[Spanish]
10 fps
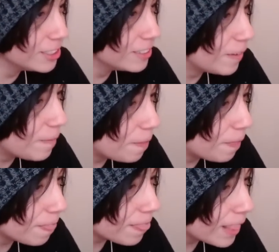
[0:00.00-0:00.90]
¿cómo
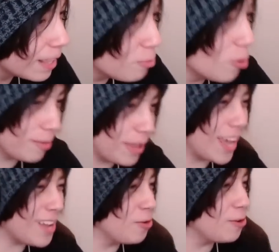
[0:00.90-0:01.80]
estás hoy? Muy
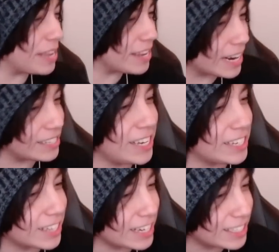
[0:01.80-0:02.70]
bien, muy bien,
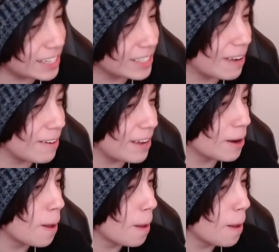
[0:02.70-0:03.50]
gracias, gracias. A ver,